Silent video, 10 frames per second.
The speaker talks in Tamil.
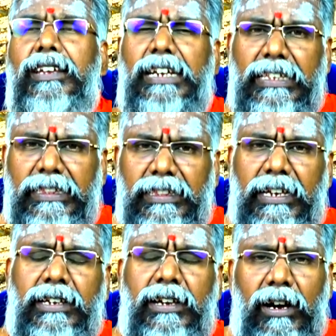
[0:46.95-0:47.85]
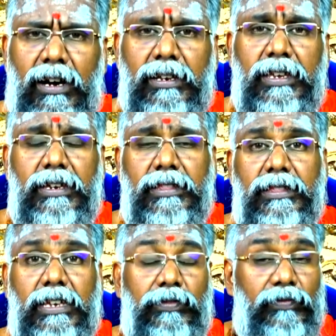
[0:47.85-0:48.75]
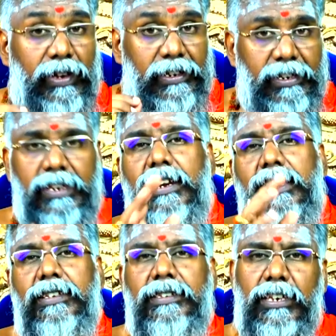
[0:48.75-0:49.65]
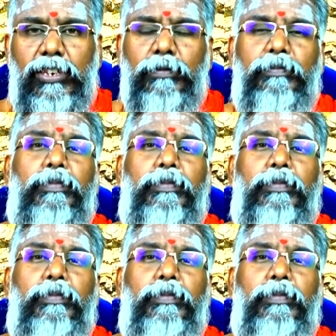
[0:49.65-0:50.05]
நினைத்த காரியத்தை வெற்றி அடைய செய்யும்